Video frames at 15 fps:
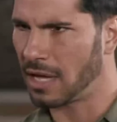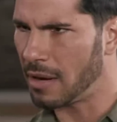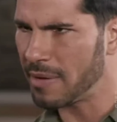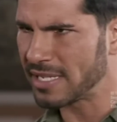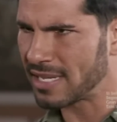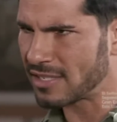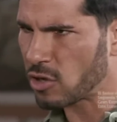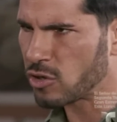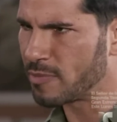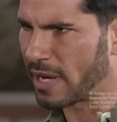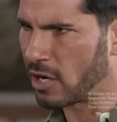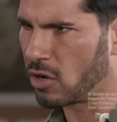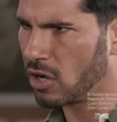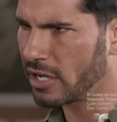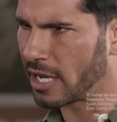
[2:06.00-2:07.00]
Tal vez eso es
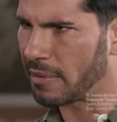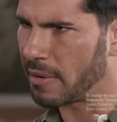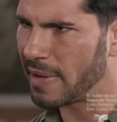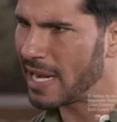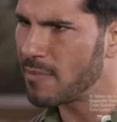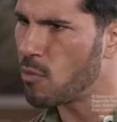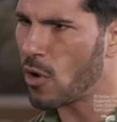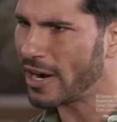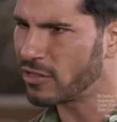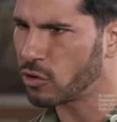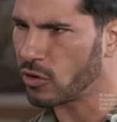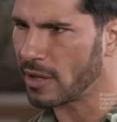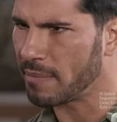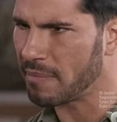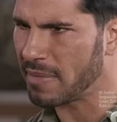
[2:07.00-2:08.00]
mejor que vivir
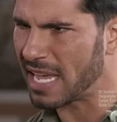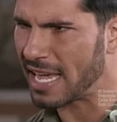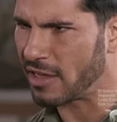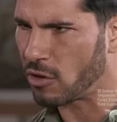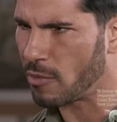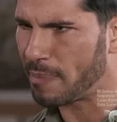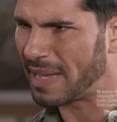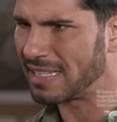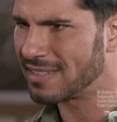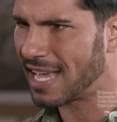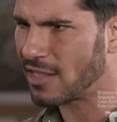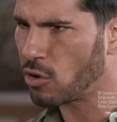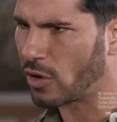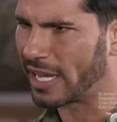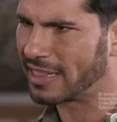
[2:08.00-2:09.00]
muerto de miedo,
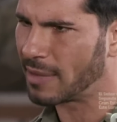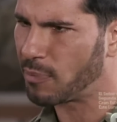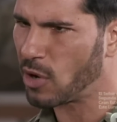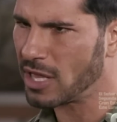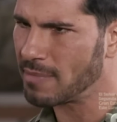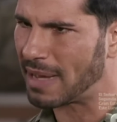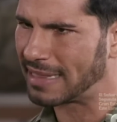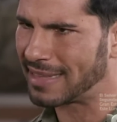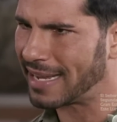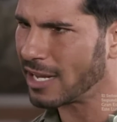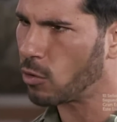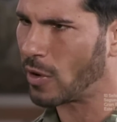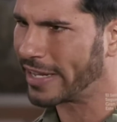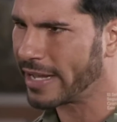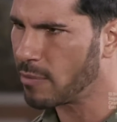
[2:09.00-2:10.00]
pensando que te pueden matar
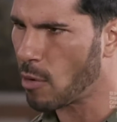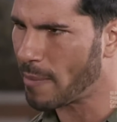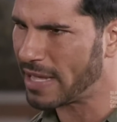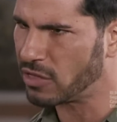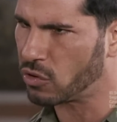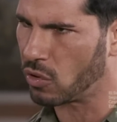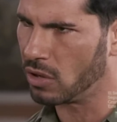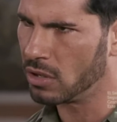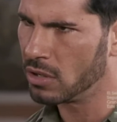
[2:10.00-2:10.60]
en cualquier momento.